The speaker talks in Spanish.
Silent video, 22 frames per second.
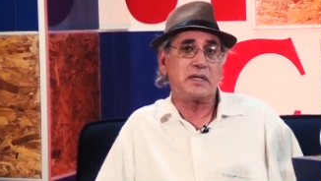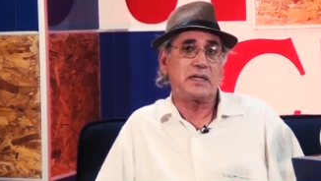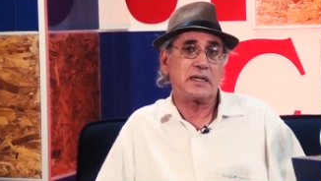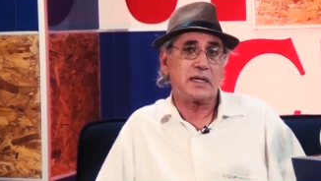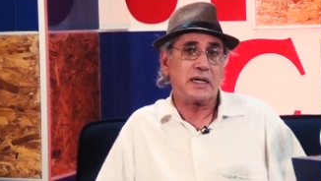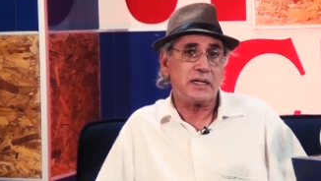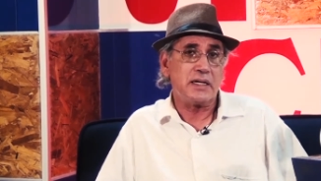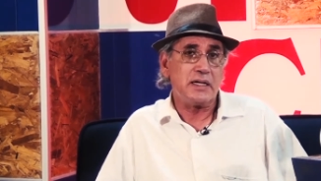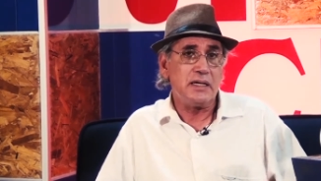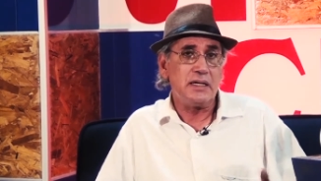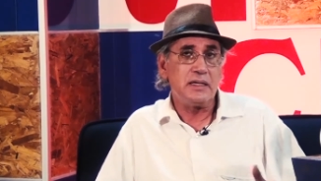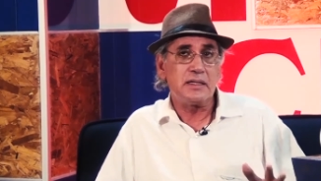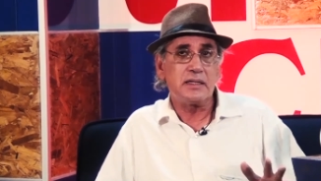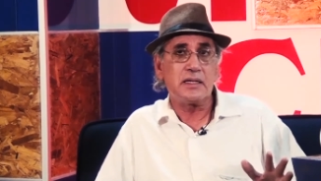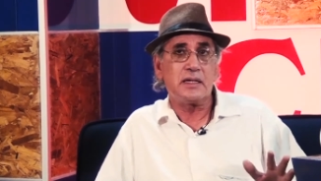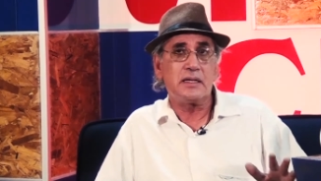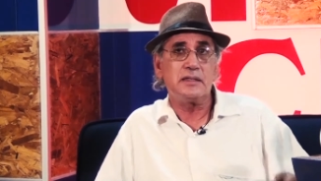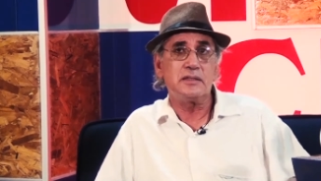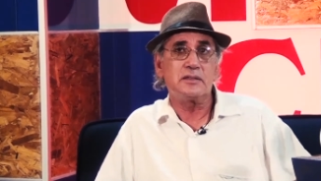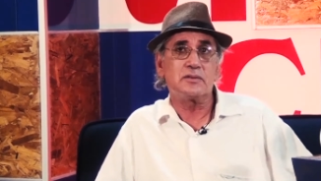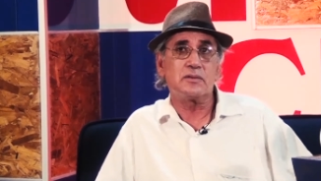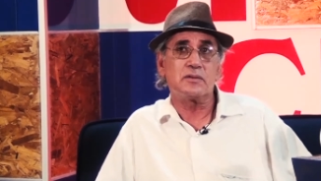
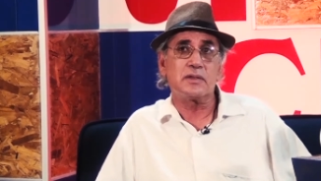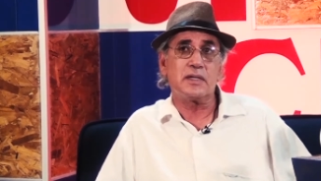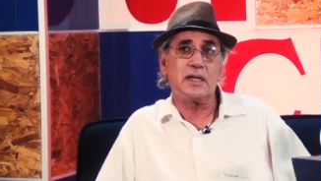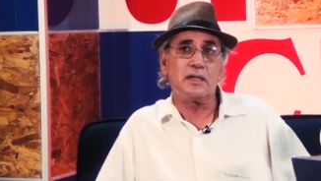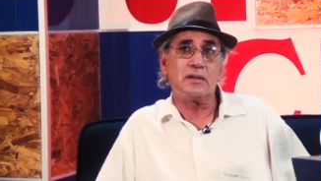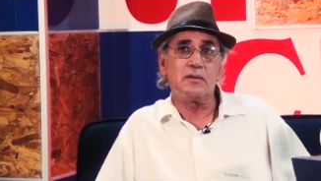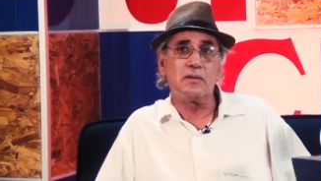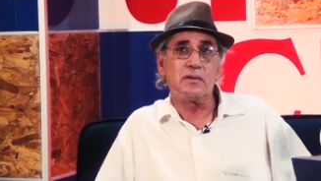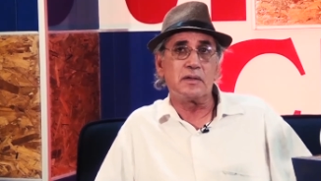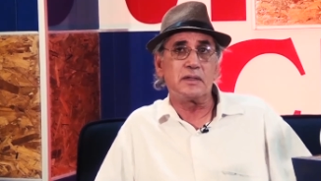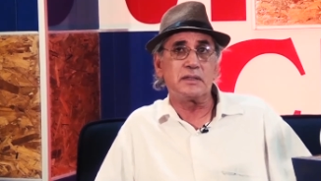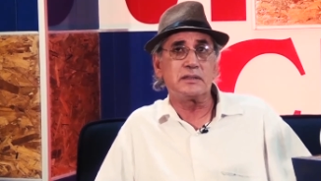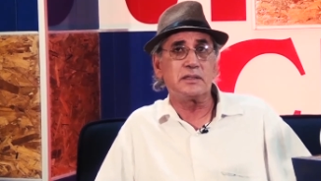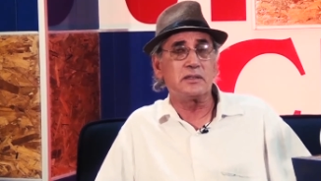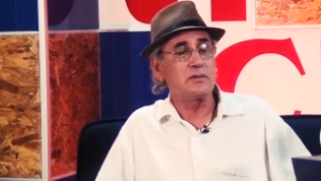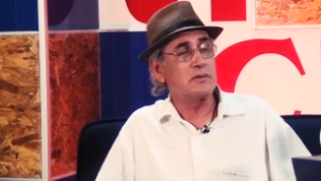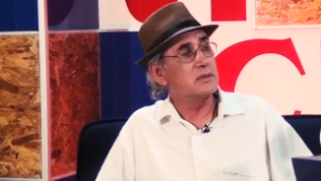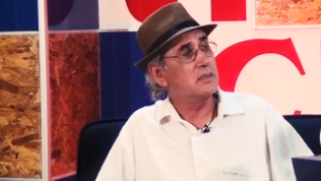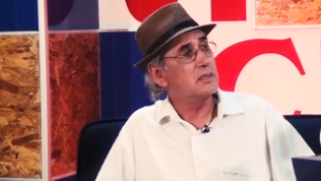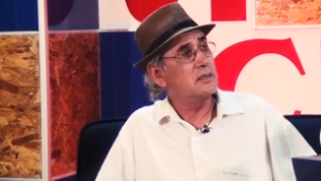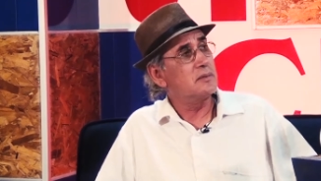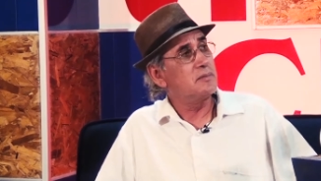Margarita, historiadores y
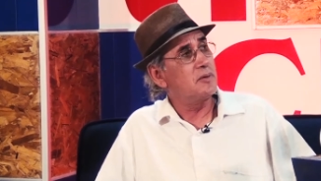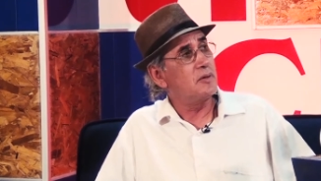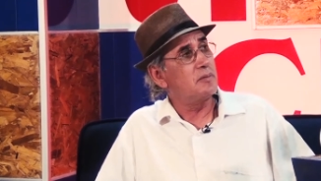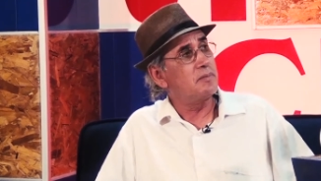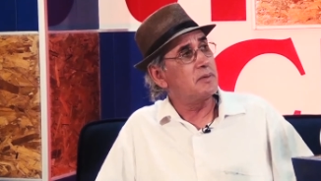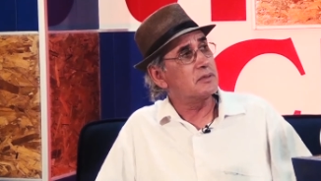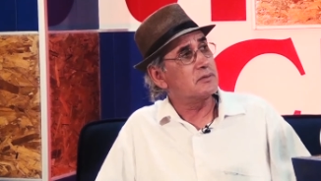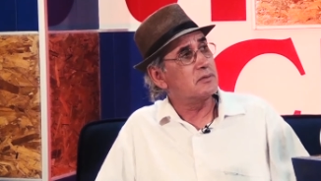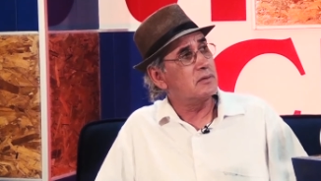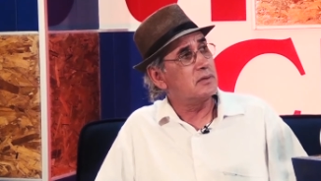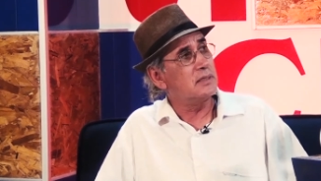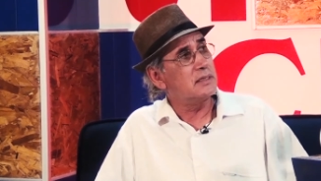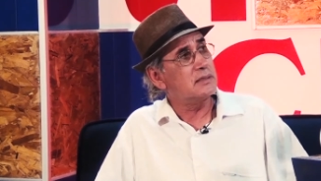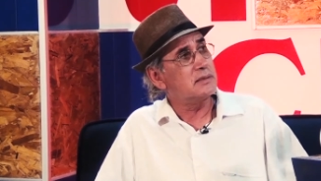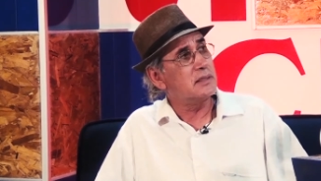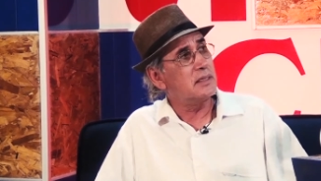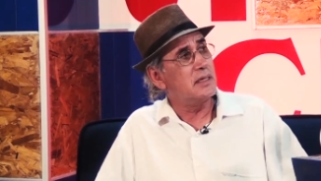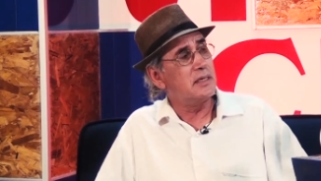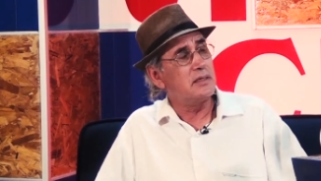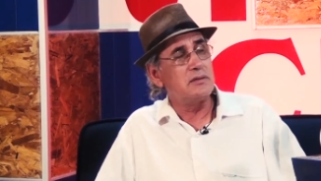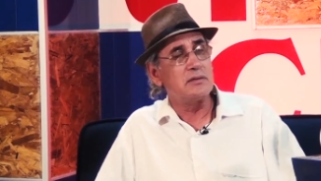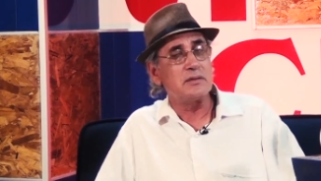todo ese tipo de
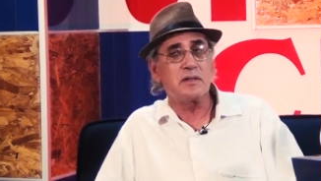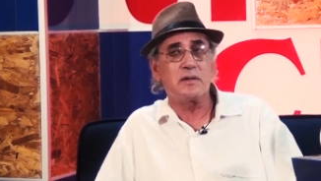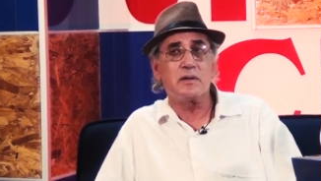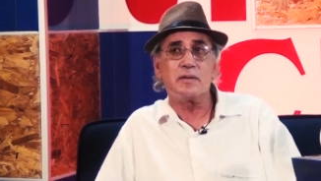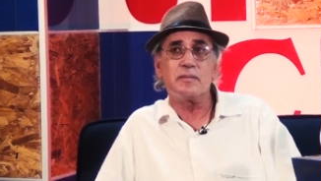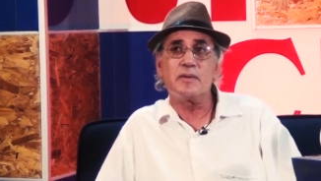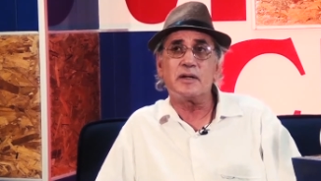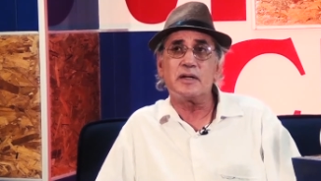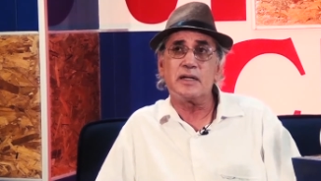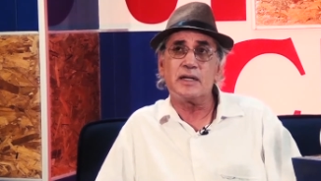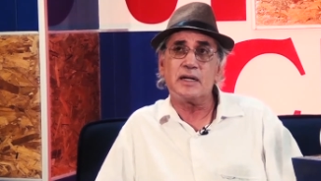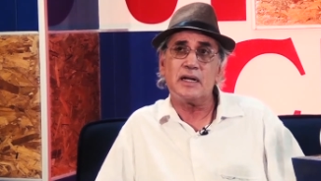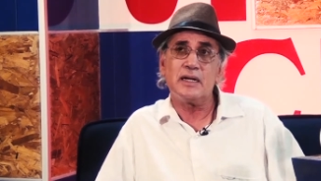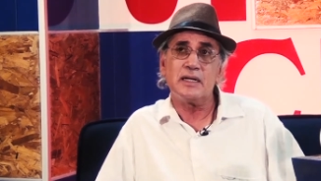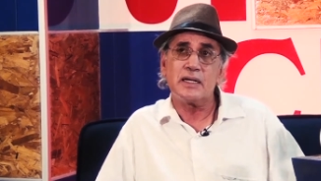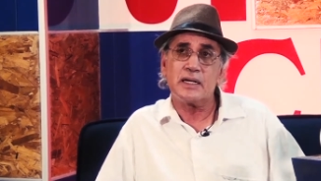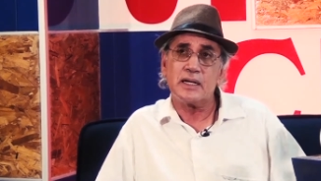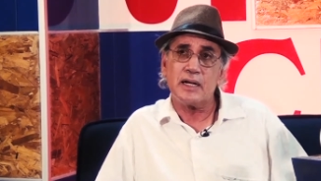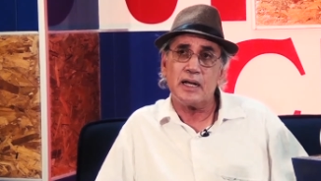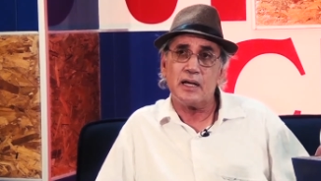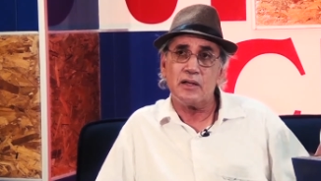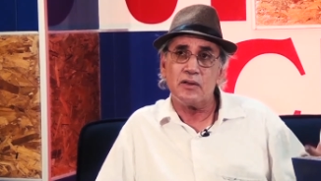personas, ellos de alguna manera
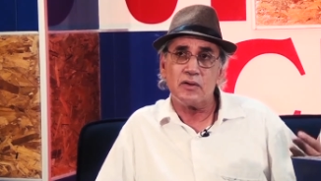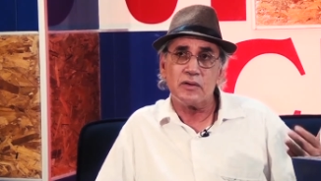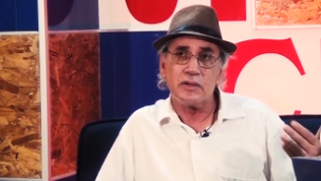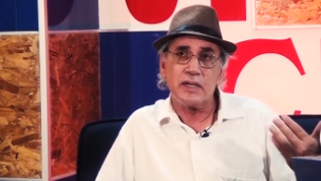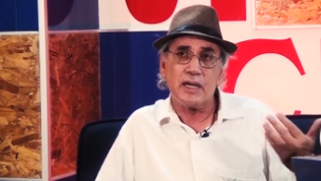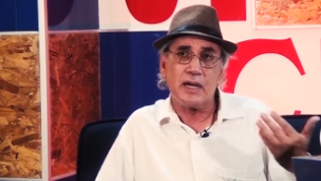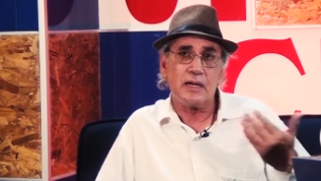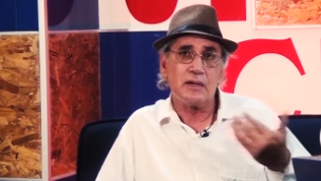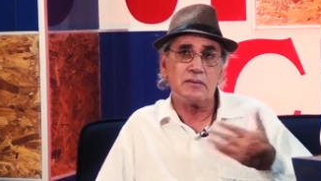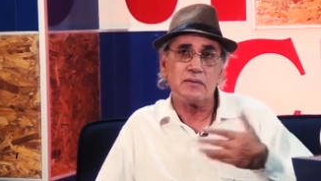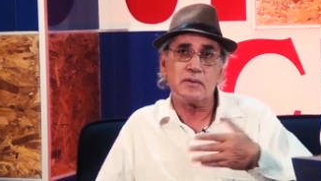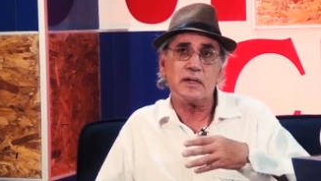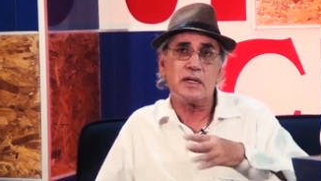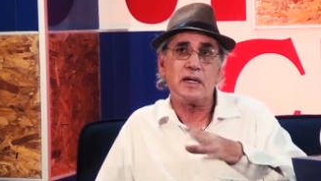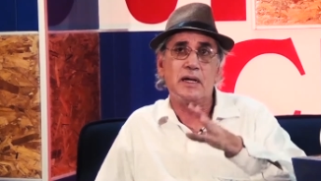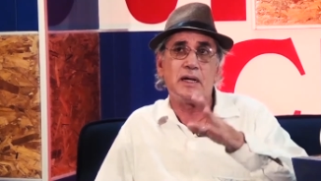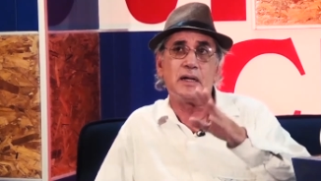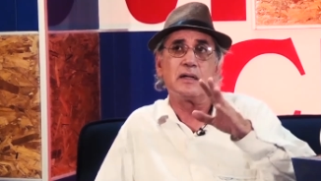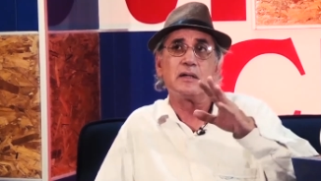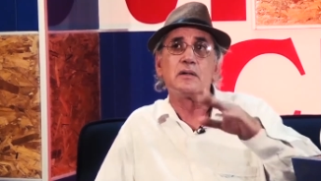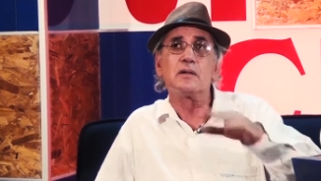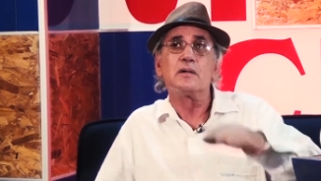han creado ya
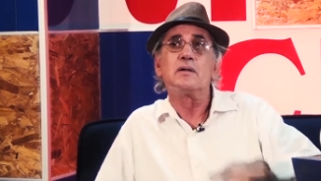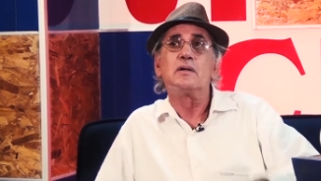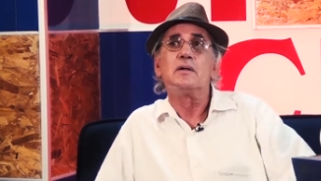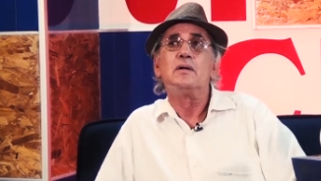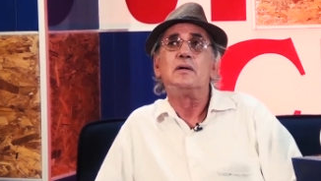una,